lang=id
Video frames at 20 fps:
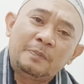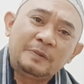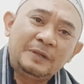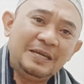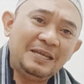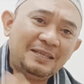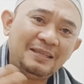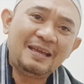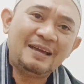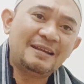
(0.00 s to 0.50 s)

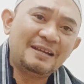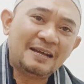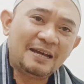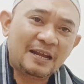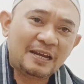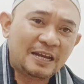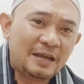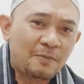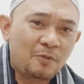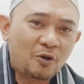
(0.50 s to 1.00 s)
Kita
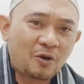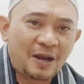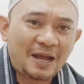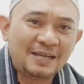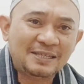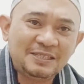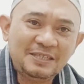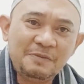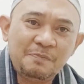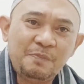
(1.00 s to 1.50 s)
negara
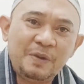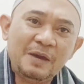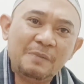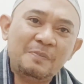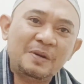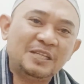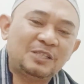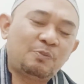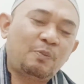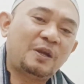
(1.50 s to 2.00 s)
demokrasi
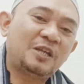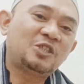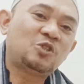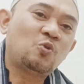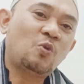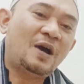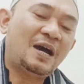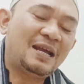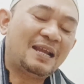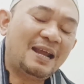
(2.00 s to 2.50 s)
bebas
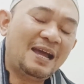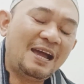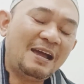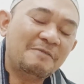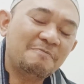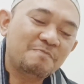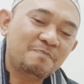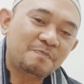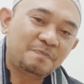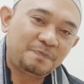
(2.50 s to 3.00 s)

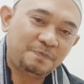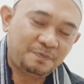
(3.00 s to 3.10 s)
bersuara,